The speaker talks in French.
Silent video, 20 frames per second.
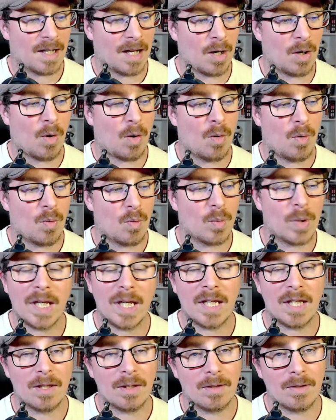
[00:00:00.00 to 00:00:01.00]
Alors,
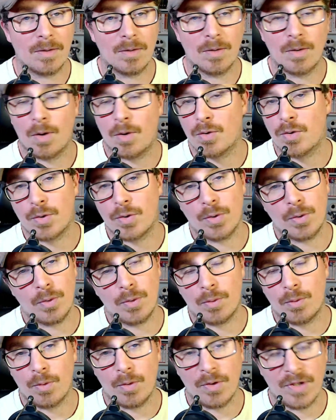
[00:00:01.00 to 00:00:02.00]
oui, dans le
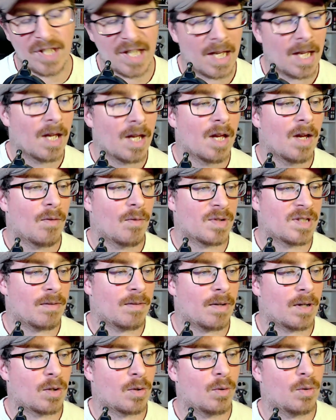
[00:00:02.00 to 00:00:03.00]
jeu, on le sait. Faut
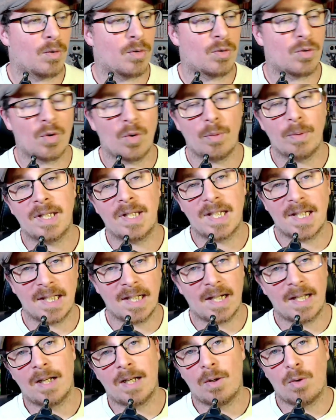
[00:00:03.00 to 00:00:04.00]
savoir que celui qui
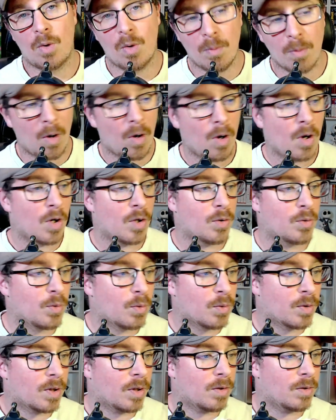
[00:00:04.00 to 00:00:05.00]
est derrière le roman,
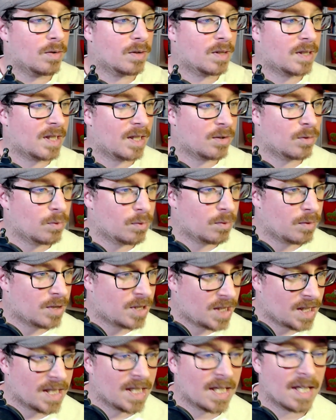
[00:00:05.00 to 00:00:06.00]
donc euh,
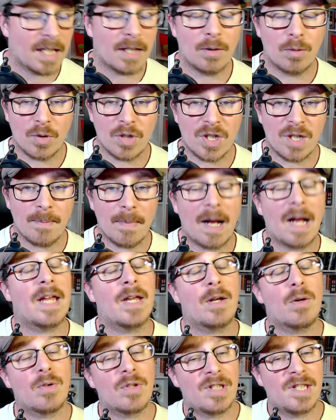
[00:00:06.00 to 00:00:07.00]
Kazuchige
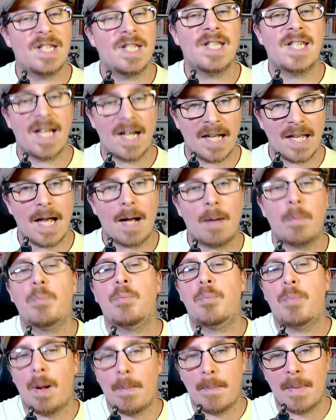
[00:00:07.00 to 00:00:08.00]
Nojima, est aussi derrière
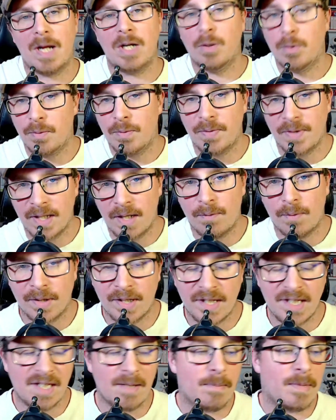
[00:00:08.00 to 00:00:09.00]
pas mal de Final
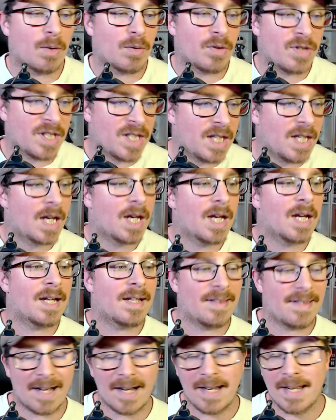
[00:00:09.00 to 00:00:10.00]
Fantasy, mais aussi
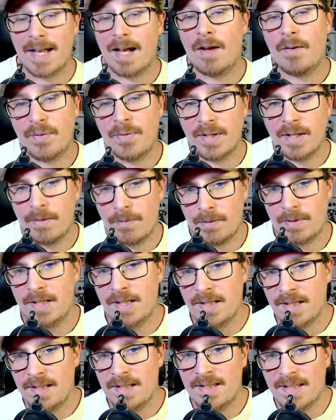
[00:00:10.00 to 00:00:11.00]
derrière Final
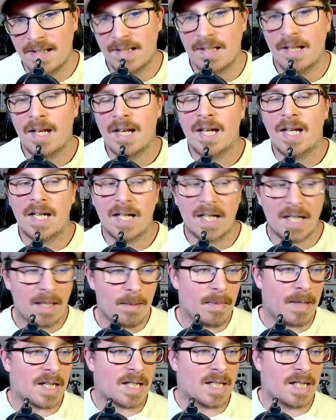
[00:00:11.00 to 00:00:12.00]
Fantasy VII
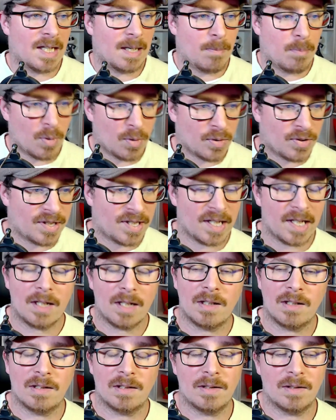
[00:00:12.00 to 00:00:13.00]
Remake. Il a
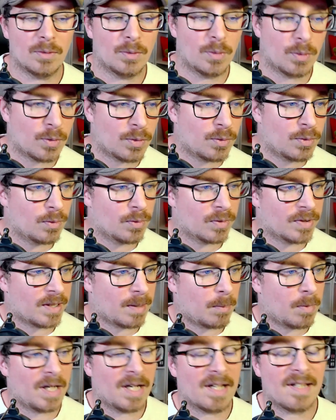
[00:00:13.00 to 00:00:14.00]
bossé euh, dessus,
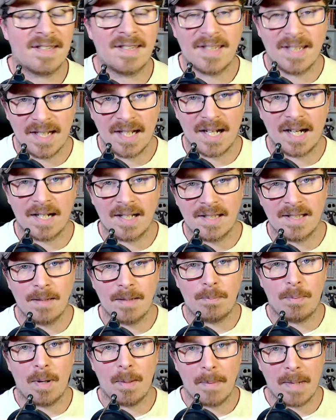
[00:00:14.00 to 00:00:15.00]
notamment il a
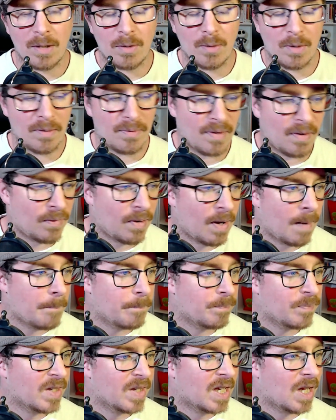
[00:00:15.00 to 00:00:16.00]
scénarisé pas mal de FF.
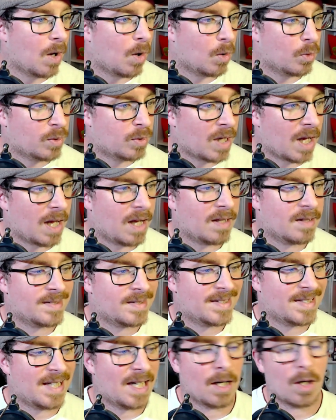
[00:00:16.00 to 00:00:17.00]
En tout cas,
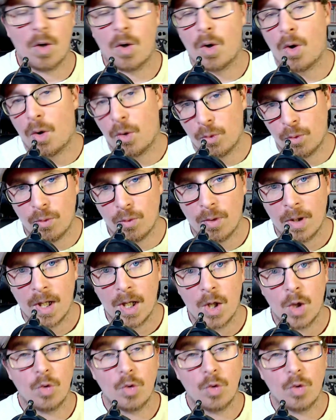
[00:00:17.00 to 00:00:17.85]
c'est un grand nom.